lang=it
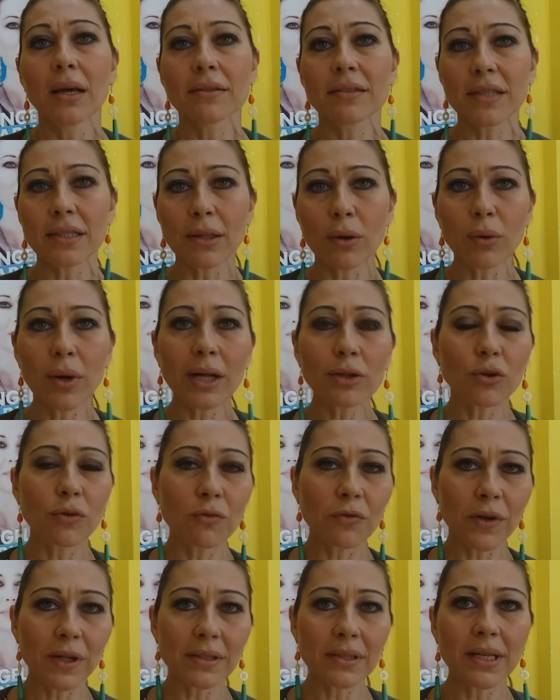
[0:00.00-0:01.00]
Se da un lato
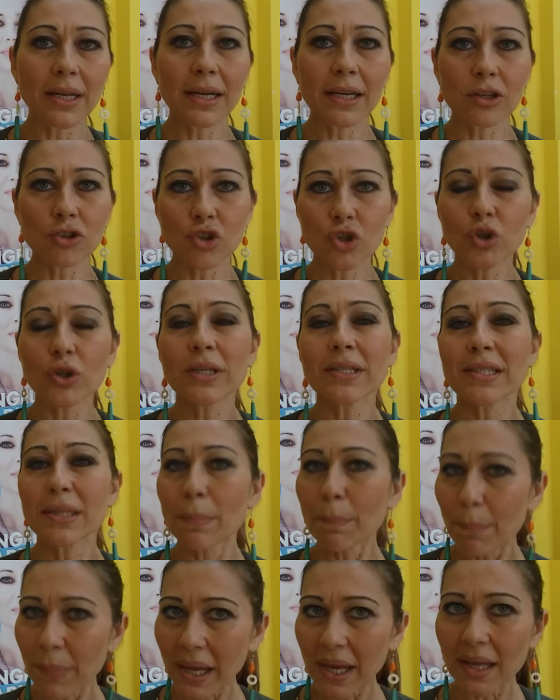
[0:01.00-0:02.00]
infatti la regione si
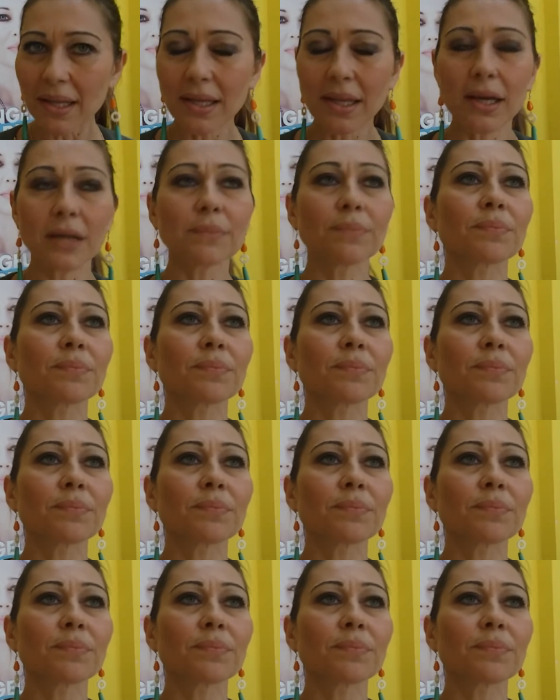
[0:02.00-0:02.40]
impegna